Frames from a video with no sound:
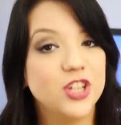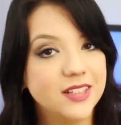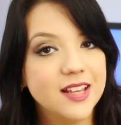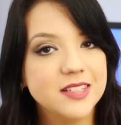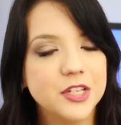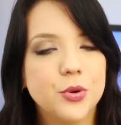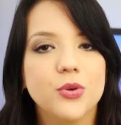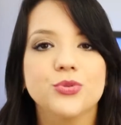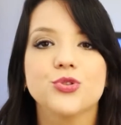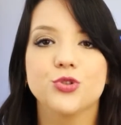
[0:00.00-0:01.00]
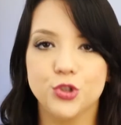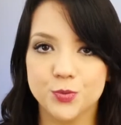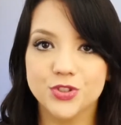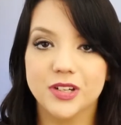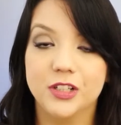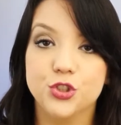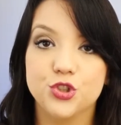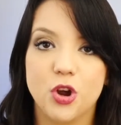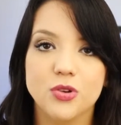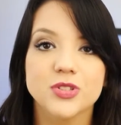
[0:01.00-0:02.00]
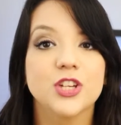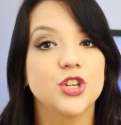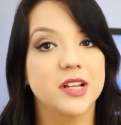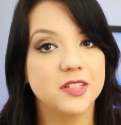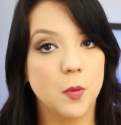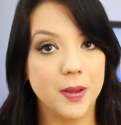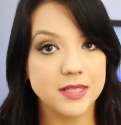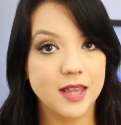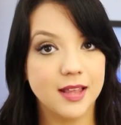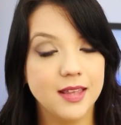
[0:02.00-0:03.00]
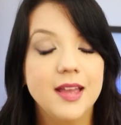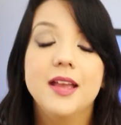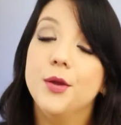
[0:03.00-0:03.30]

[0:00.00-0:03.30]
GTA V é um dos últimos grandes jogos da geração passada